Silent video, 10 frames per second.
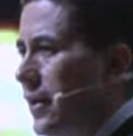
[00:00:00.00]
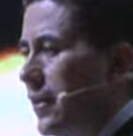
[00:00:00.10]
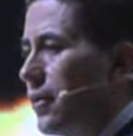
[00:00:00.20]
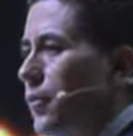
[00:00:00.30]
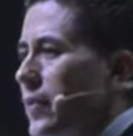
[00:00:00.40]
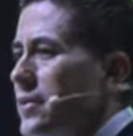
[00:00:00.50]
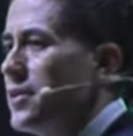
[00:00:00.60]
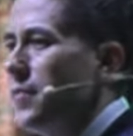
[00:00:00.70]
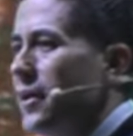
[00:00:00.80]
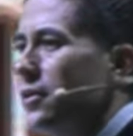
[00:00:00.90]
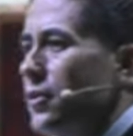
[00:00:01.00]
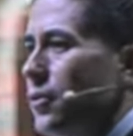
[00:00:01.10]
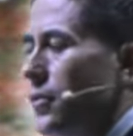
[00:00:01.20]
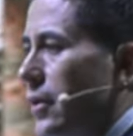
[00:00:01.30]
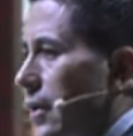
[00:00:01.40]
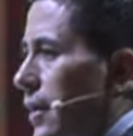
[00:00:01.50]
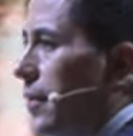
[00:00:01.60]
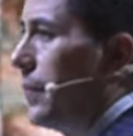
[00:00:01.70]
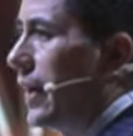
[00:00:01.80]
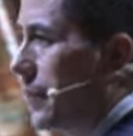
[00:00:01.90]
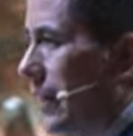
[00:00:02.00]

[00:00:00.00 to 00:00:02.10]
de convencimiento para mí